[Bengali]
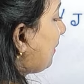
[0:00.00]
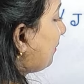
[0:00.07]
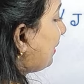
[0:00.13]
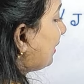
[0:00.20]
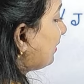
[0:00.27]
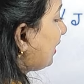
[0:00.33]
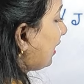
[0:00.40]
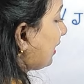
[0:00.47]

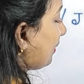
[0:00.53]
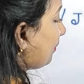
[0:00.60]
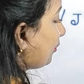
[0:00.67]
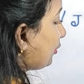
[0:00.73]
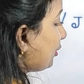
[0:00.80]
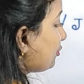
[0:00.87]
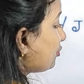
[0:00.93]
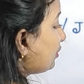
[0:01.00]
নাম্বার থাকা
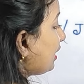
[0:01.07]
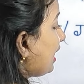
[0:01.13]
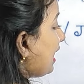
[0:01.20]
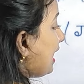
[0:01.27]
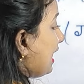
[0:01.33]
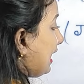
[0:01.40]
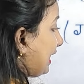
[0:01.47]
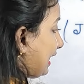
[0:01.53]
প্রয়োজন
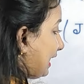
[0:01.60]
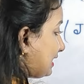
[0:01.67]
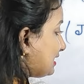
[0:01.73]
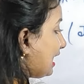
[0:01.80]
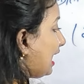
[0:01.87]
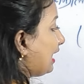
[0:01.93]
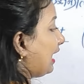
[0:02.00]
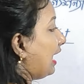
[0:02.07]

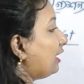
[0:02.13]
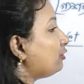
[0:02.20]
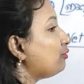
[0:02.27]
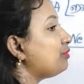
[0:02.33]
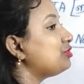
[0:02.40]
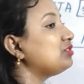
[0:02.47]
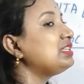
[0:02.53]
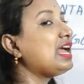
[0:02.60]
এছাড়া
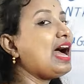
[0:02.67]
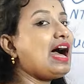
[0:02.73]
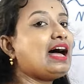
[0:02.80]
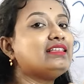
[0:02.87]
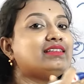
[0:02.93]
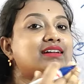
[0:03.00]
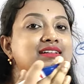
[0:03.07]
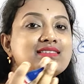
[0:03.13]
তুমি যদি
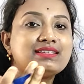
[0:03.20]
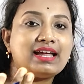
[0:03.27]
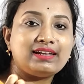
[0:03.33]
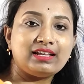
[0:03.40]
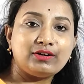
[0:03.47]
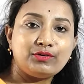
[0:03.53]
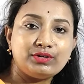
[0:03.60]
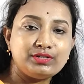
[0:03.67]
আদার্স
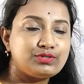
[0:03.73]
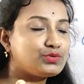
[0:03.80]
ক্যাটাগরি